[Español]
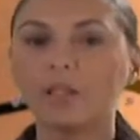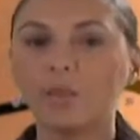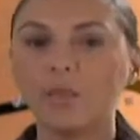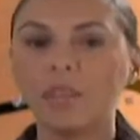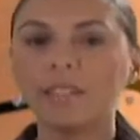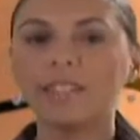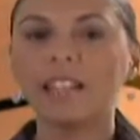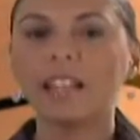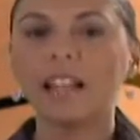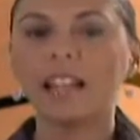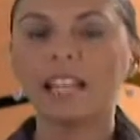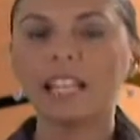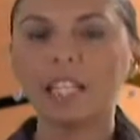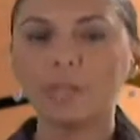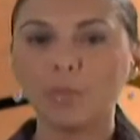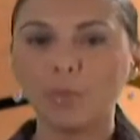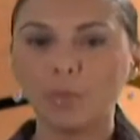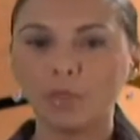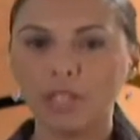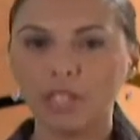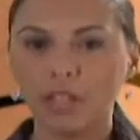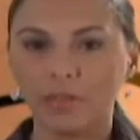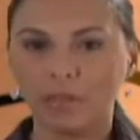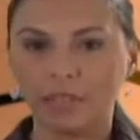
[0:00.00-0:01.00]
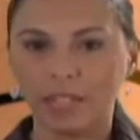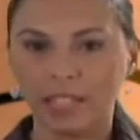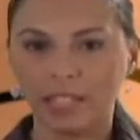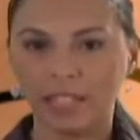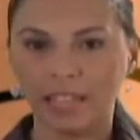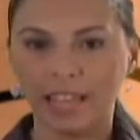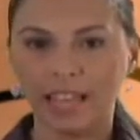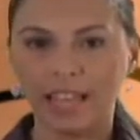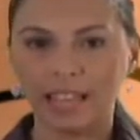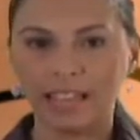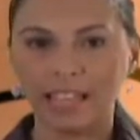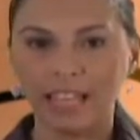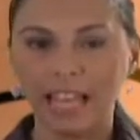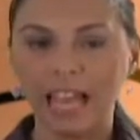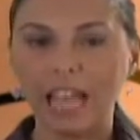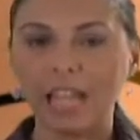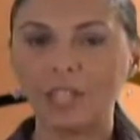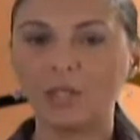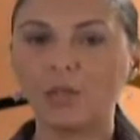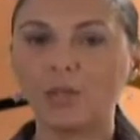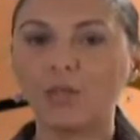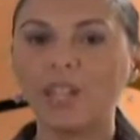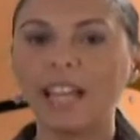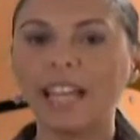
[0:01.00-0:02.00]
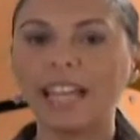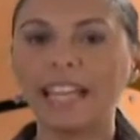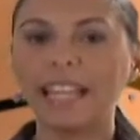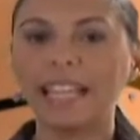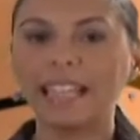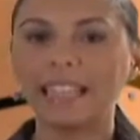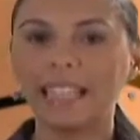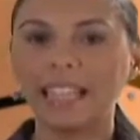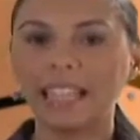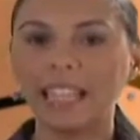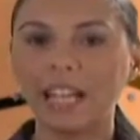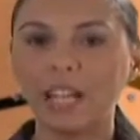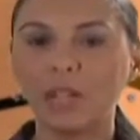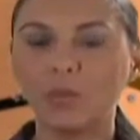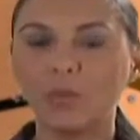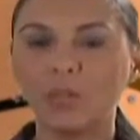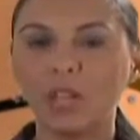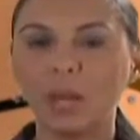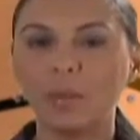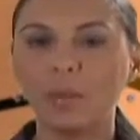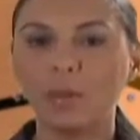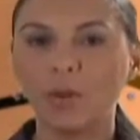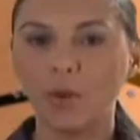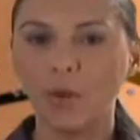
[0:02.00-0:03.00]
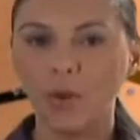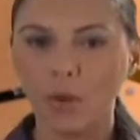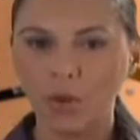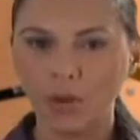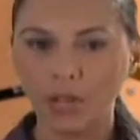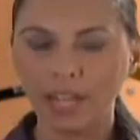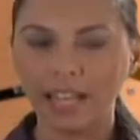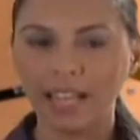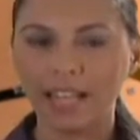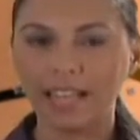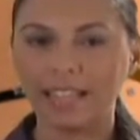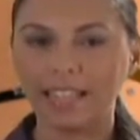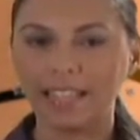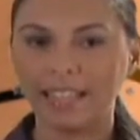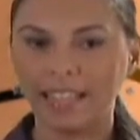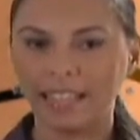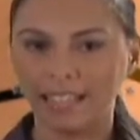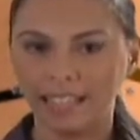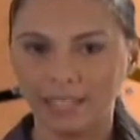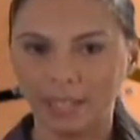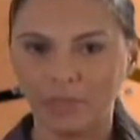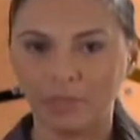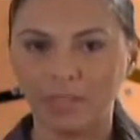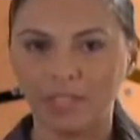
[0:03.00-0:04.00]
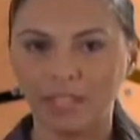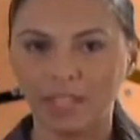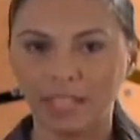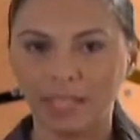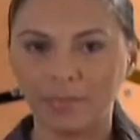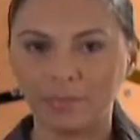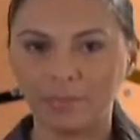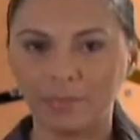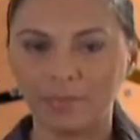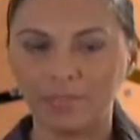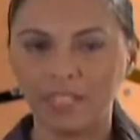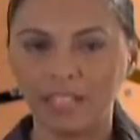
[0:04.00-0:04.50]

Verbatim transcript: es nuestra responsabilidad ayudar que tengan una mejor calidad de vida.